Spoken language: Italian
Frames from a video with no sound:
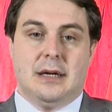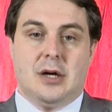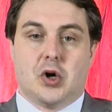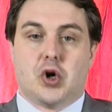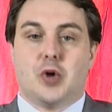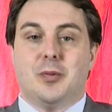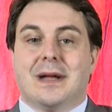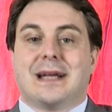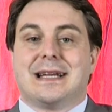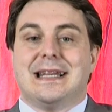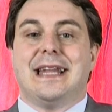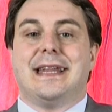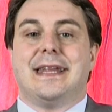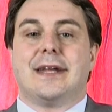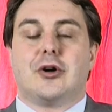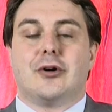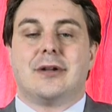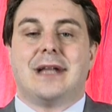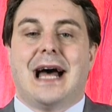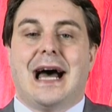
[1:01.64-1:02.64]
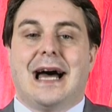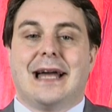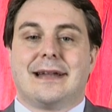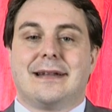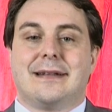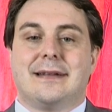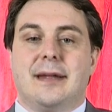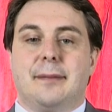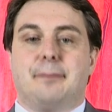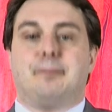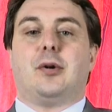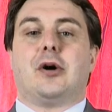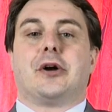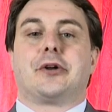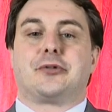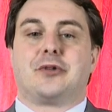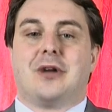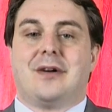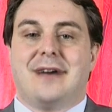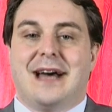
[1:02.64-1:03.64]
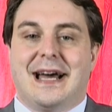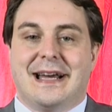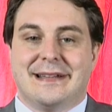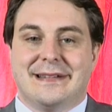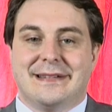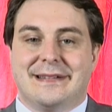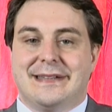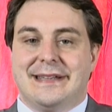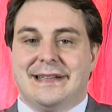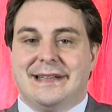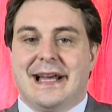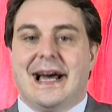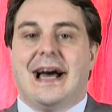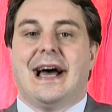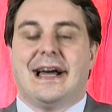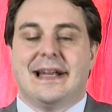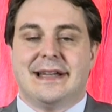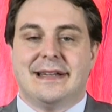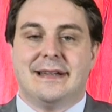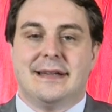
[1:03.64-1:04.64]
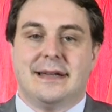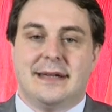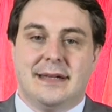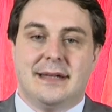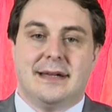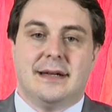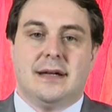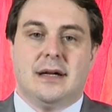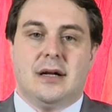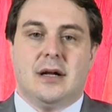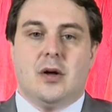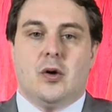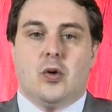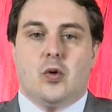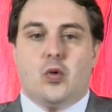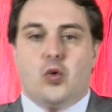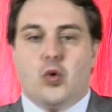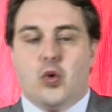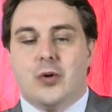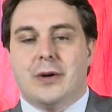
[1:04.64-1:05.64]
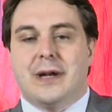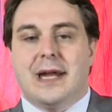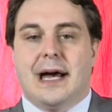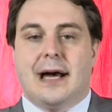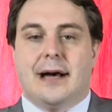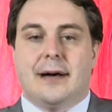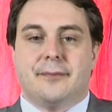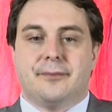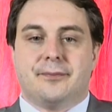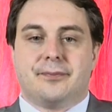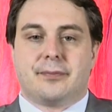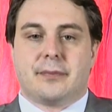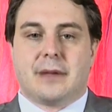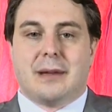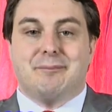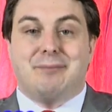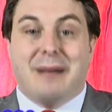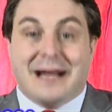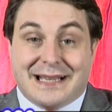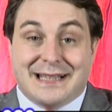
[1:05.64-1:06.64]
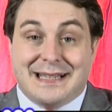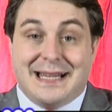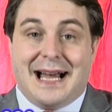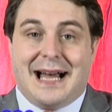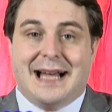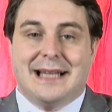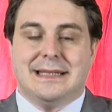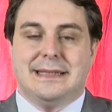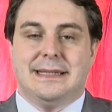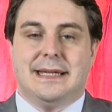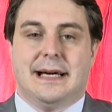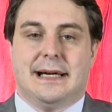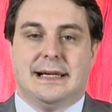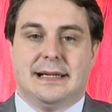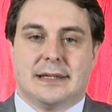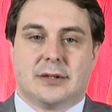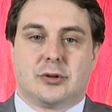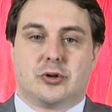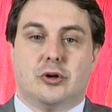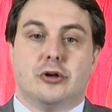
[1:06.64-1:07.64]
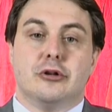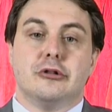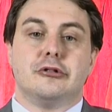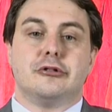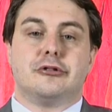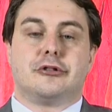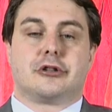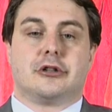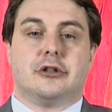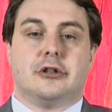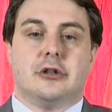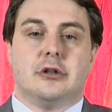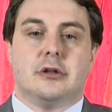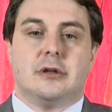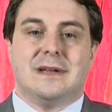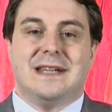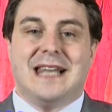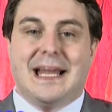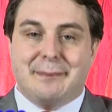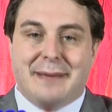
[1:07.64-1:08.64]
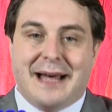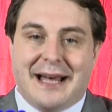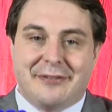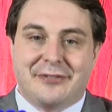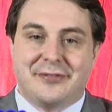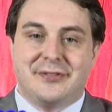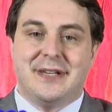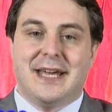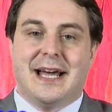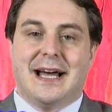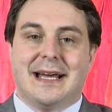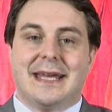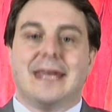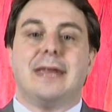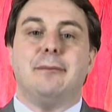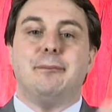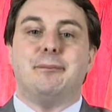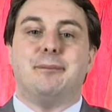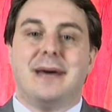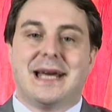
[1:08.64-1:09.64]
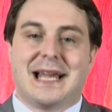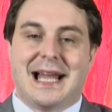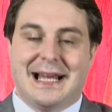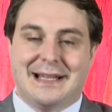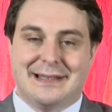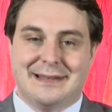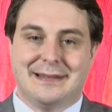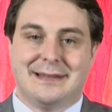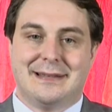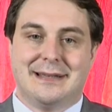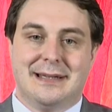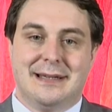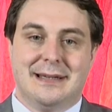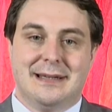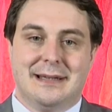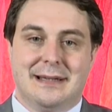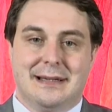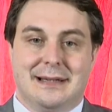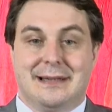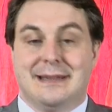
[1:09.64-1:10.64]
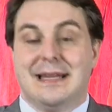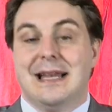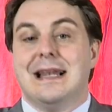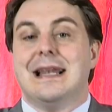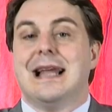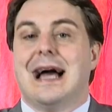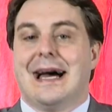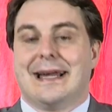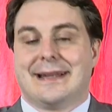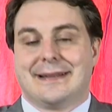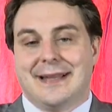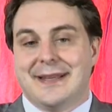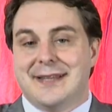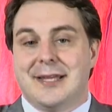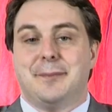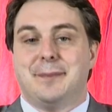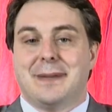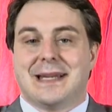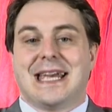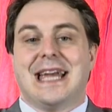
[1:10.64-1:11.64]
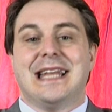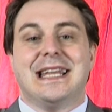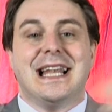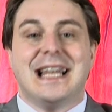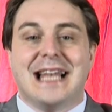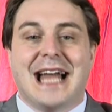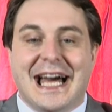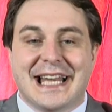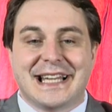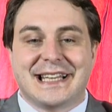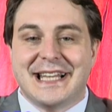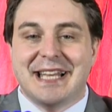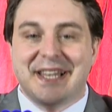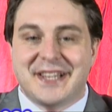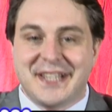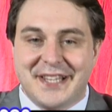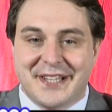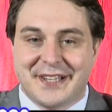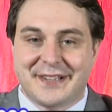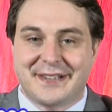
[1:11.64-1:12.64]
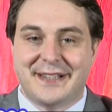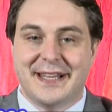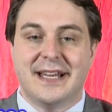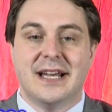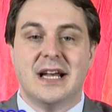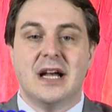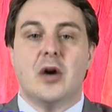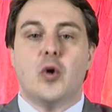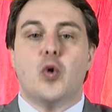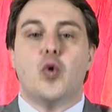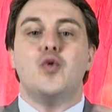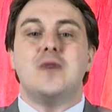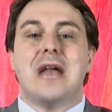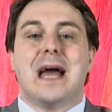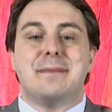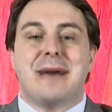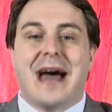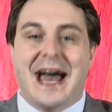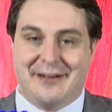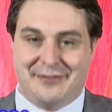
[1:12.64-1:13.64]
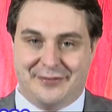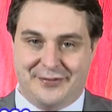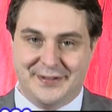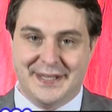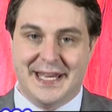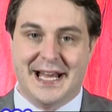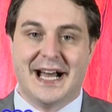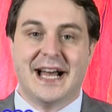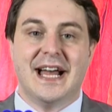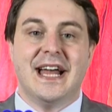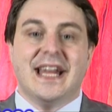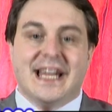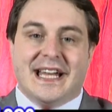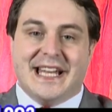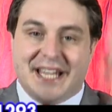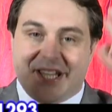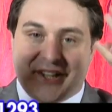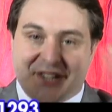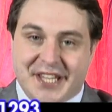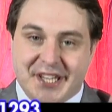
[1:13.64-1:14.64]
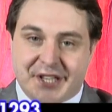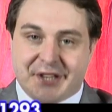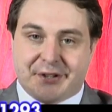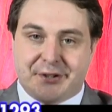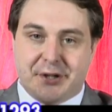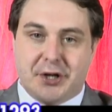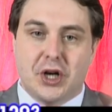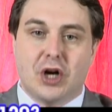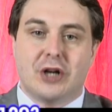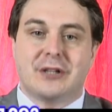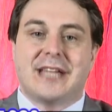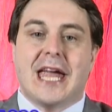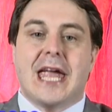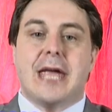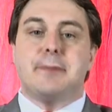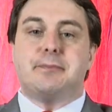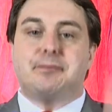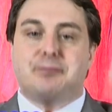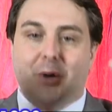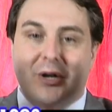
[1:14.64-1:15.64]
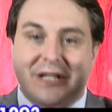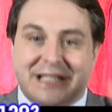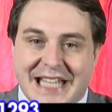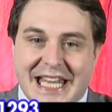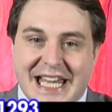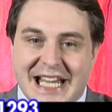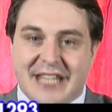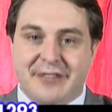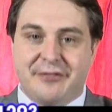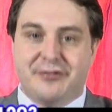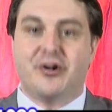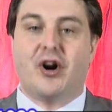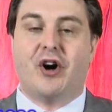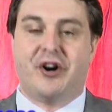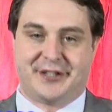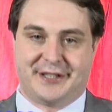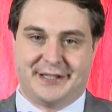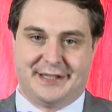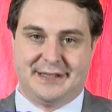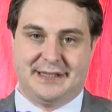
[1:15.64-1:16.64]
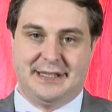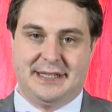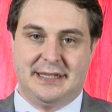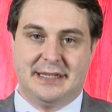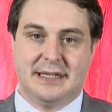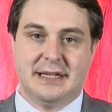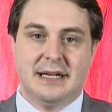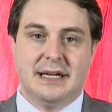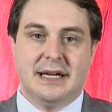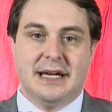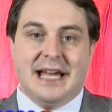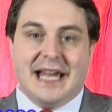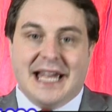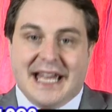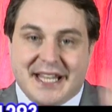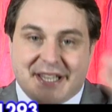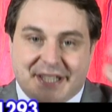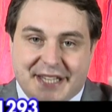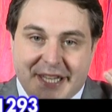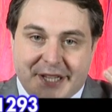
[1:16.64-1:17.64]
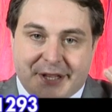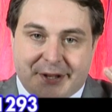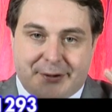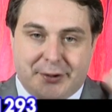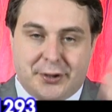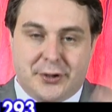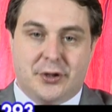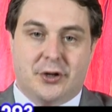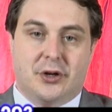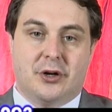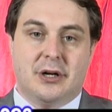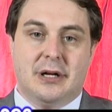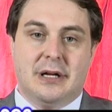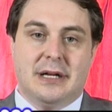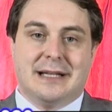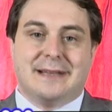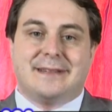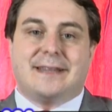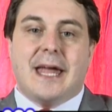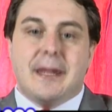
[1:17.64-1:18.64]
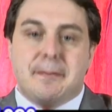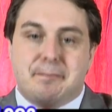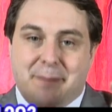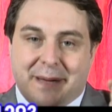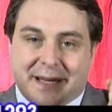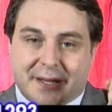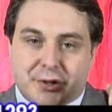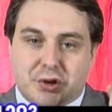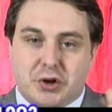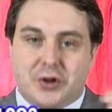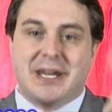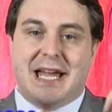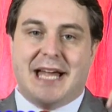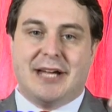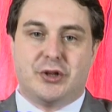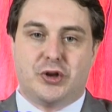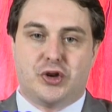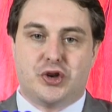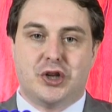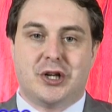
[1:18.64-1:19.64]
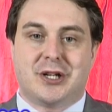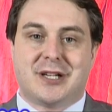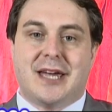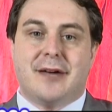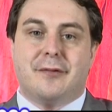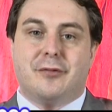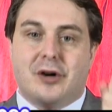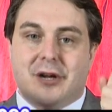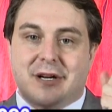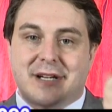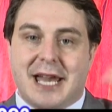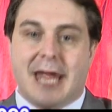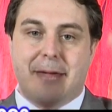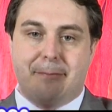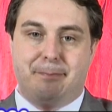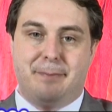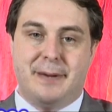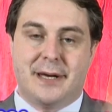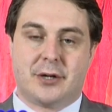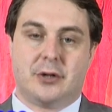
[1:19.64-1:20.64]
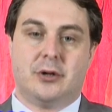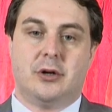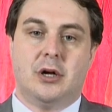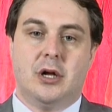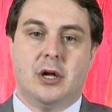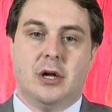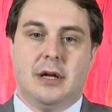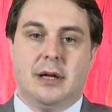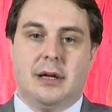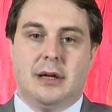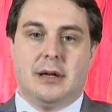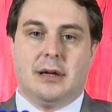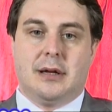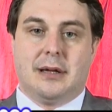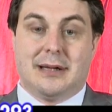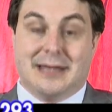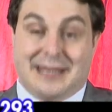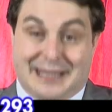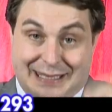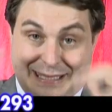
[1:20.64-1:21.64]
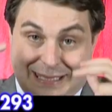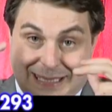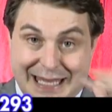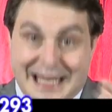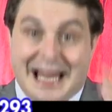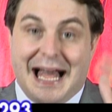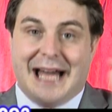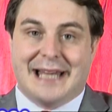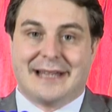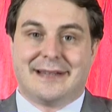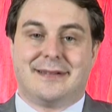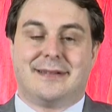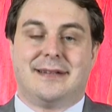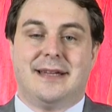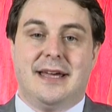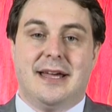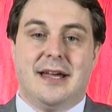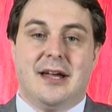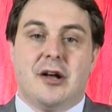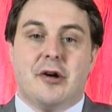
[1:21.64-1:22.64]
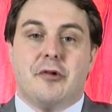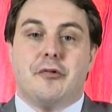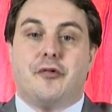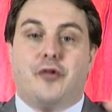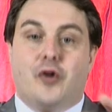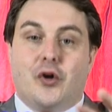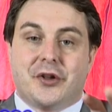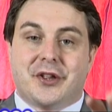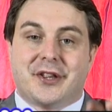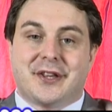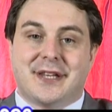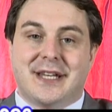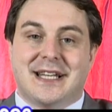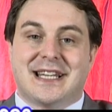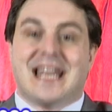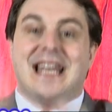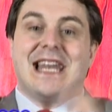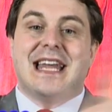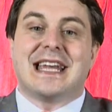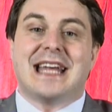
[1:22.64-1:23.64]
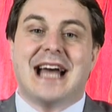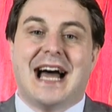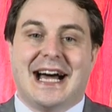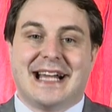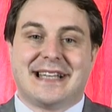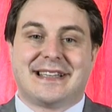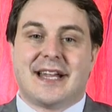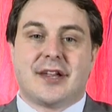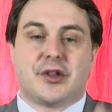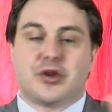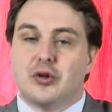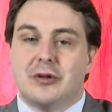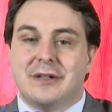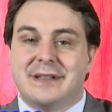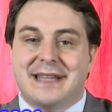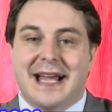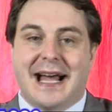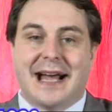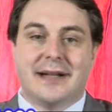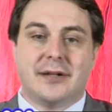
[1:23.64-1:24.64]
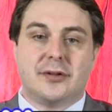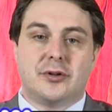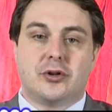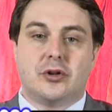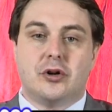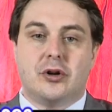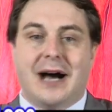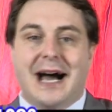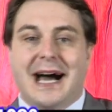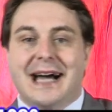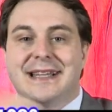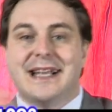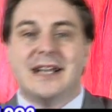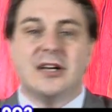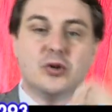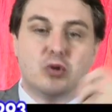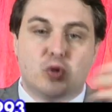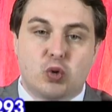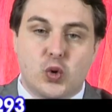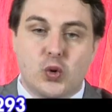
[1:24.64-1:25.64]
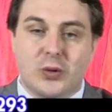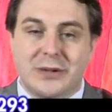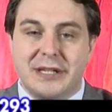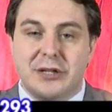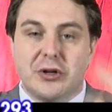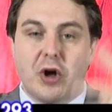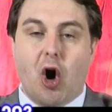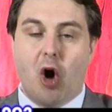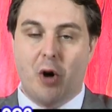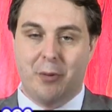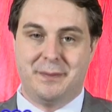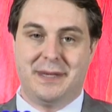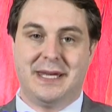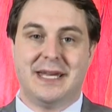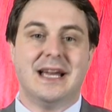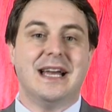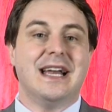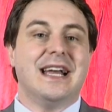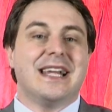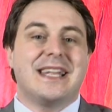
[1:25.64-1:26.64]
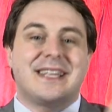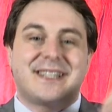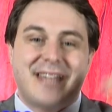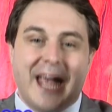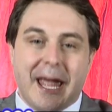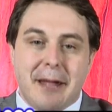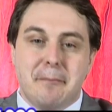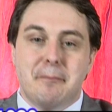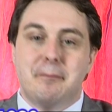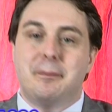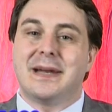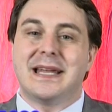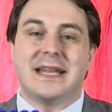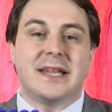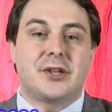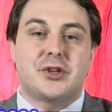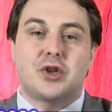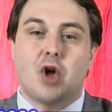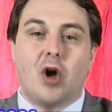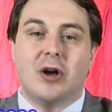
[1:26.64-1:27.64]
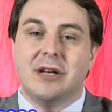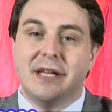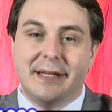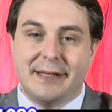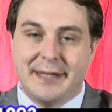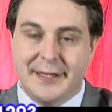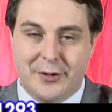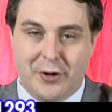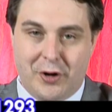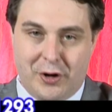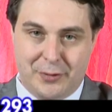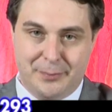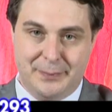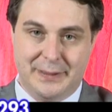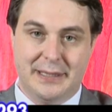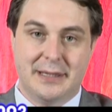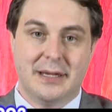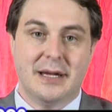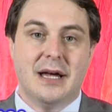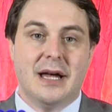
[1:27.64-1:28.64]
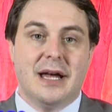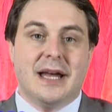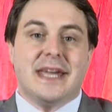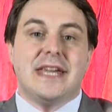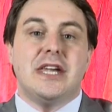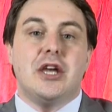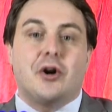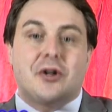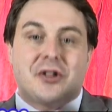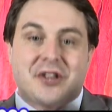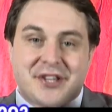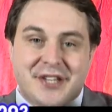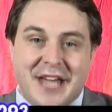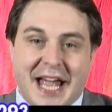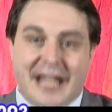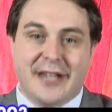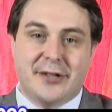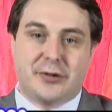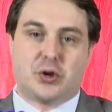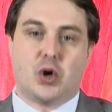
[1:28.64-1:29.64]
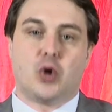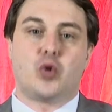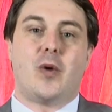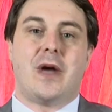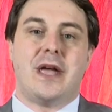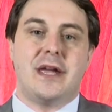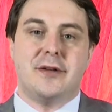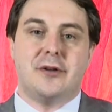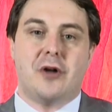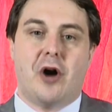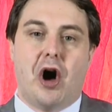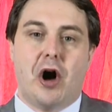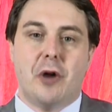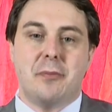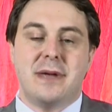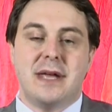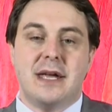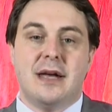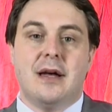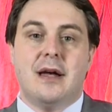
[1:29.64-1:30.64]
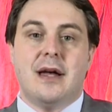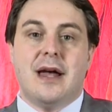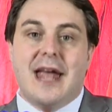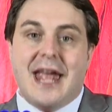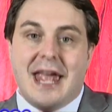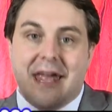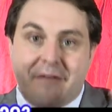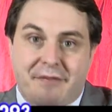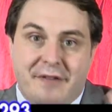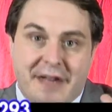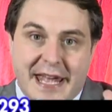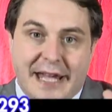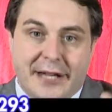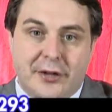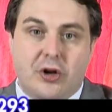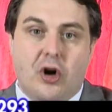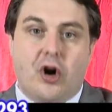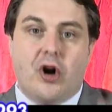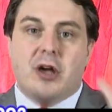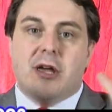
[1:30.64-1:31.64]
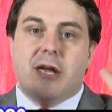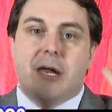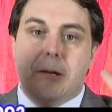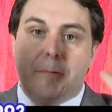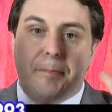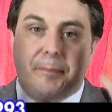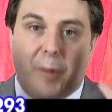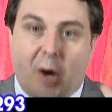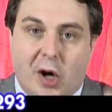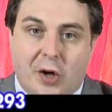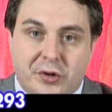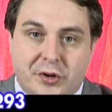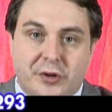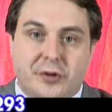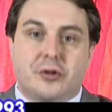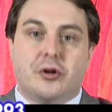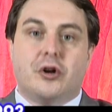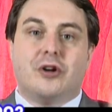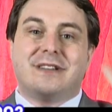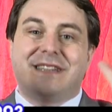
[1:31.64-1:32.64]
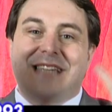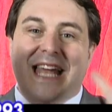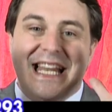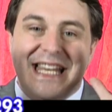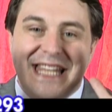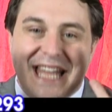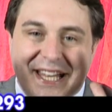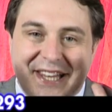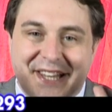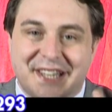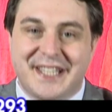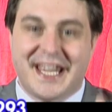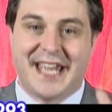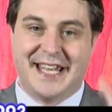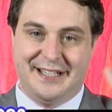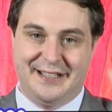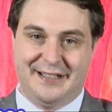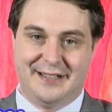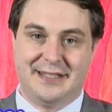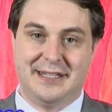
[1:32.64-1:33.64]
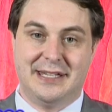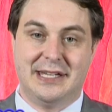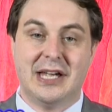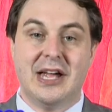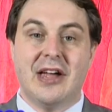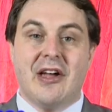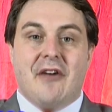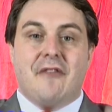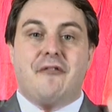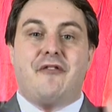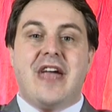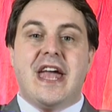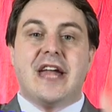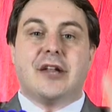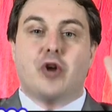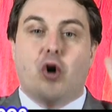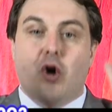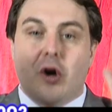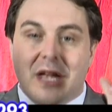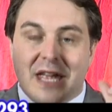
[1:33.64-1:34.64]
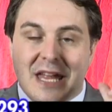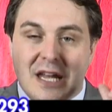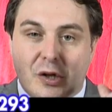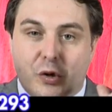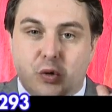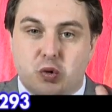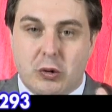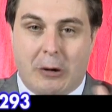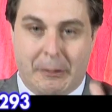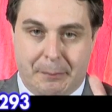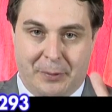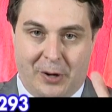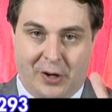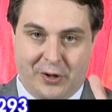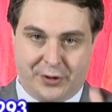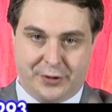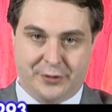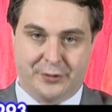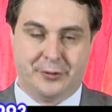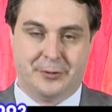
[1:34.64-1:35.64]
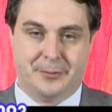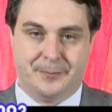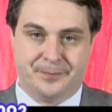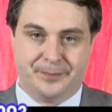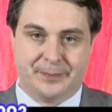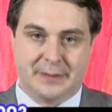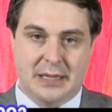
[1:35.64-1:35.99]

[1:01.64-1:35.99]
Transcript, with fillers: Come critico d'arte porto avanti da anni una battaglia contro la mafia imperante nell'arte. Sì, perché nell'arte esiste una mafia, esistono dei poteri forti, esistono dei personaggi che vorrebbero che l'arte fosse relegata soltanto ad alcuni nomi, sempre i soliti nomi. Io sento quei nomi e vedo il posto degli assenti, vedo il tuo posto.